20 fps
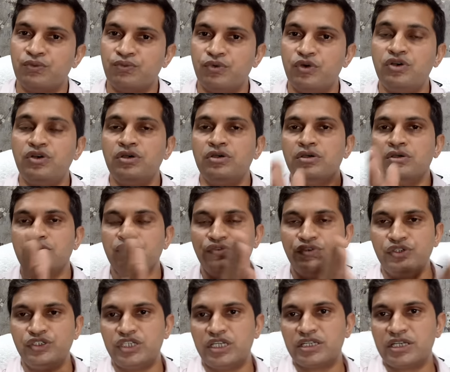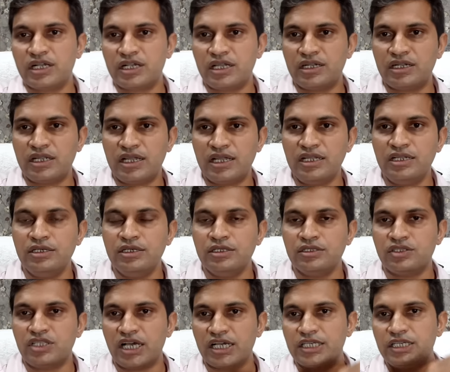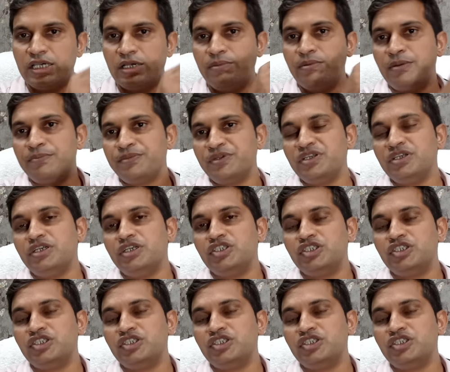वो फिशर का करना है ताकि हम अपनी